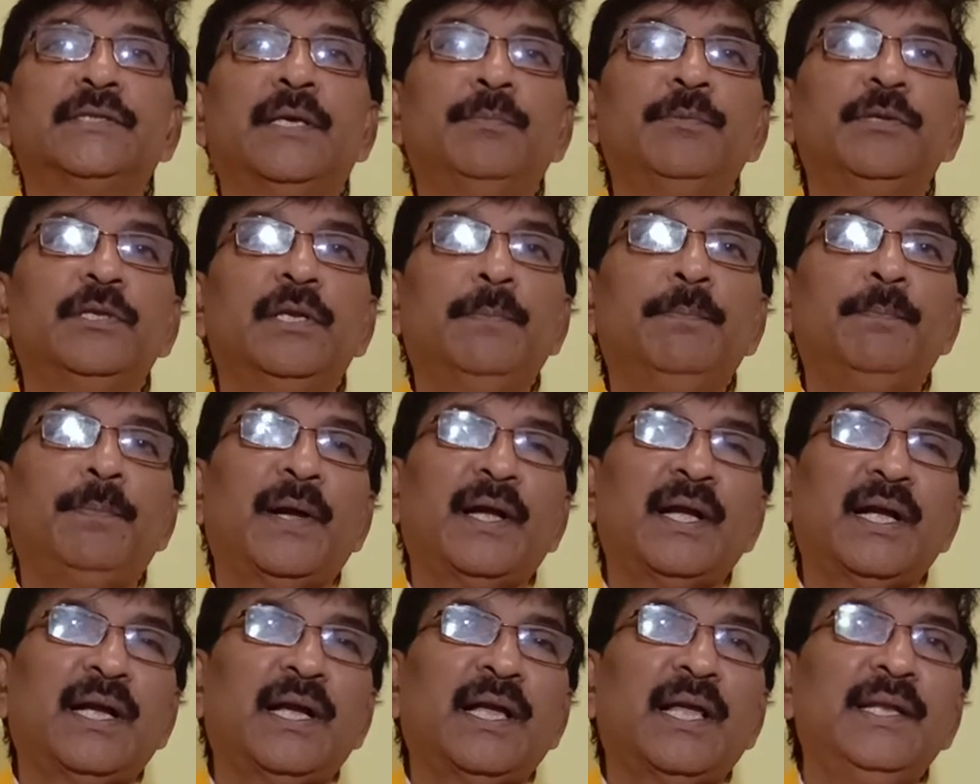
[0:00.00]
సముద్రం
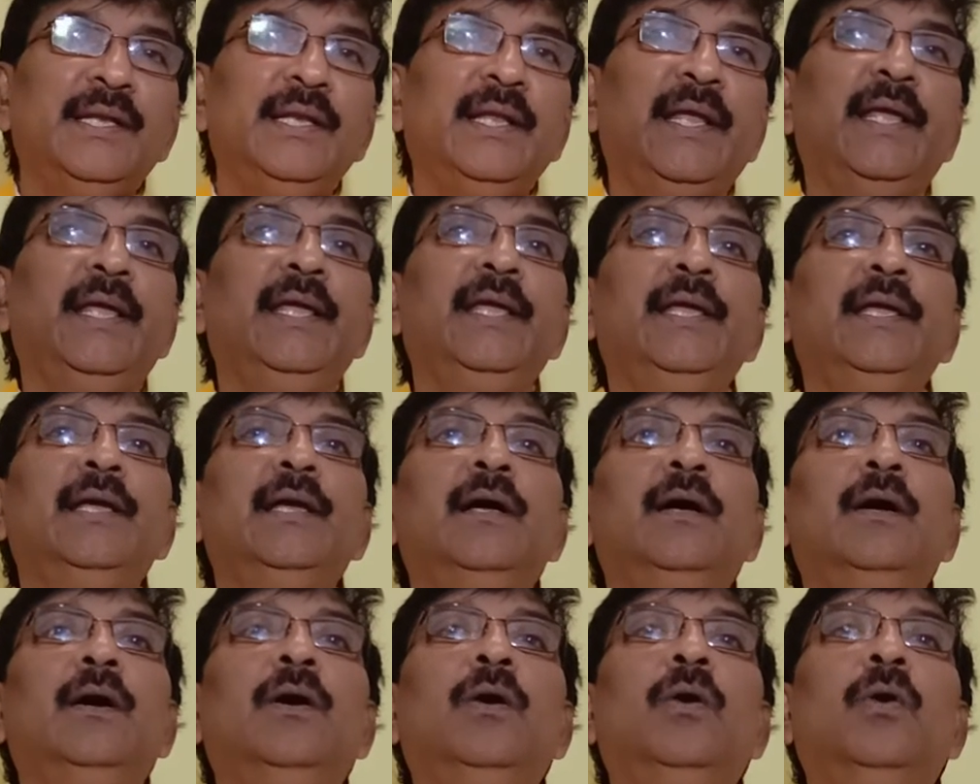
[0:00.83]
పక్కనే
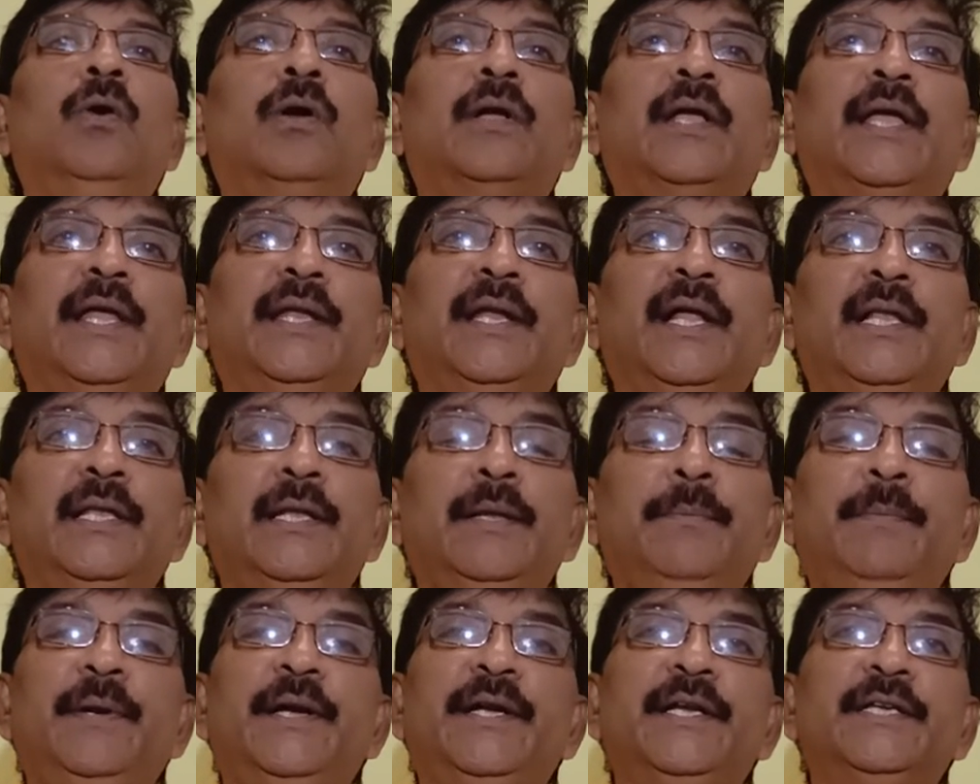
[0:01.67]
ఒక
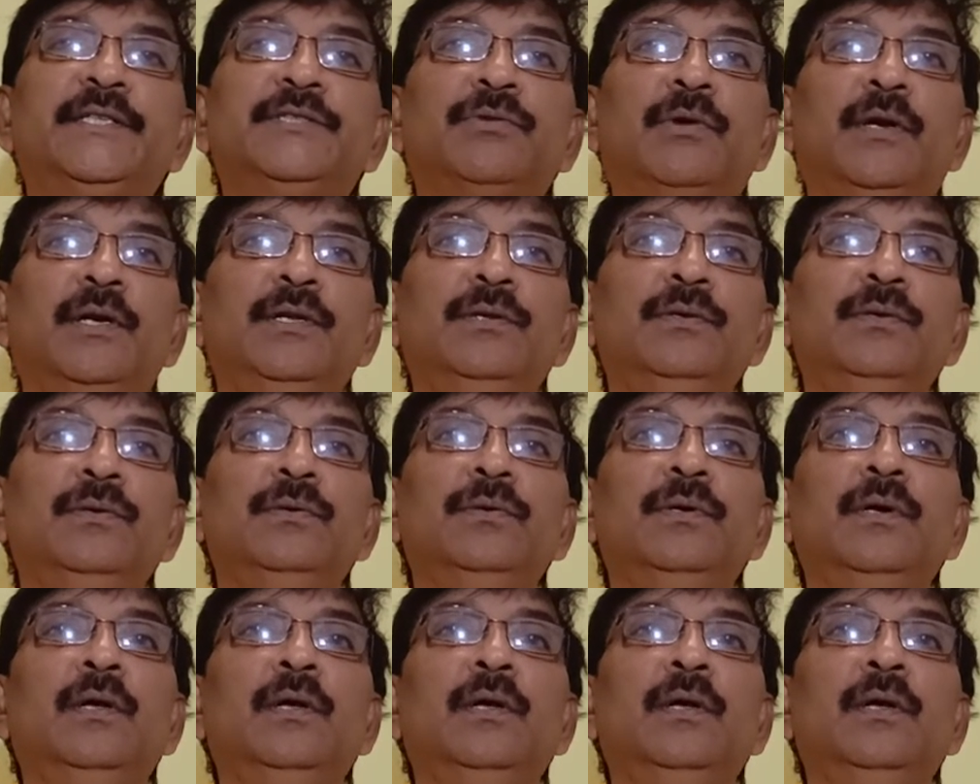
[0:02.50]
కెనాల్ని బ్రిటిష్ వాళ్ళు